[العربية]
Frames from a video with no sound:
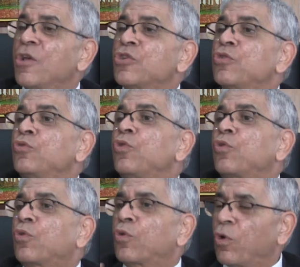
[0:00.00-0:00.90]
صندوق
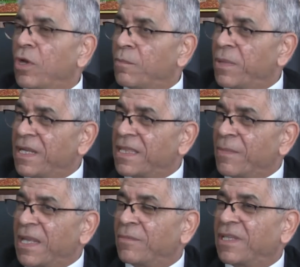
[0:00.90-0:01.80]
كل
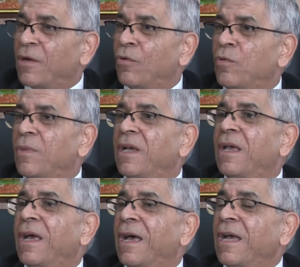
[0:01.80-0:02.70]
بالنظامين نتاعو هذوما
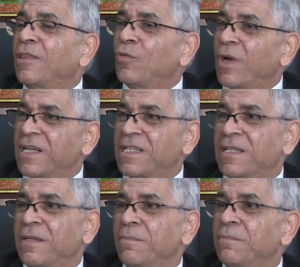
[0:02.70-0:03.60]
عنده
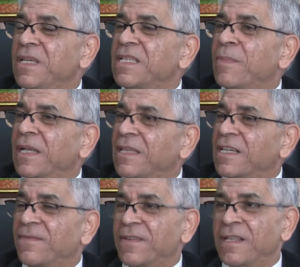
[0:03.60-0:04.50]
عجز ب
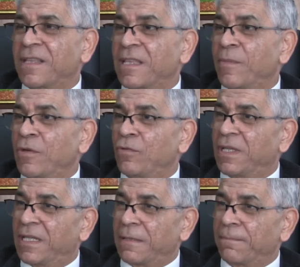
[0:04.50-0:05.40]
17.3 مليون
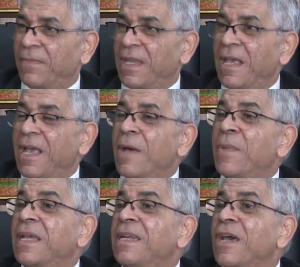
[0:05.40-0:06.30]
دينار
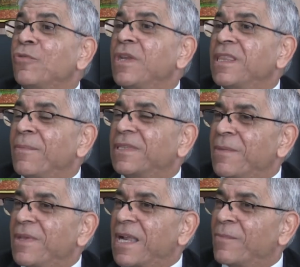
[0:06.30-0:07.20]
اما كي ناخذوا نظام
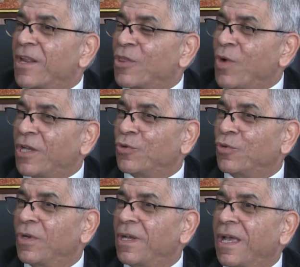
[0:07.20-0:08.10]
التامين على المرض وحده
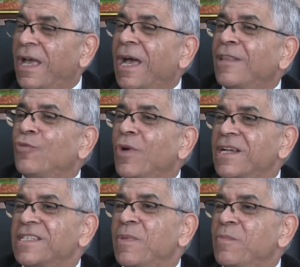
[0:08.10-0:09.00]
عنده
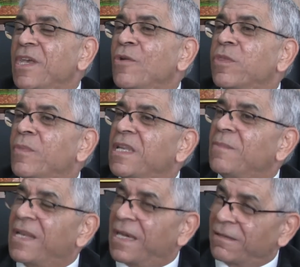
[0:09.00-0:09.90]
عجز ب 180
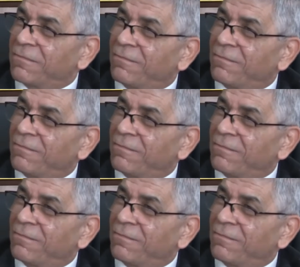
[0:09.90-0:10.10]
مليار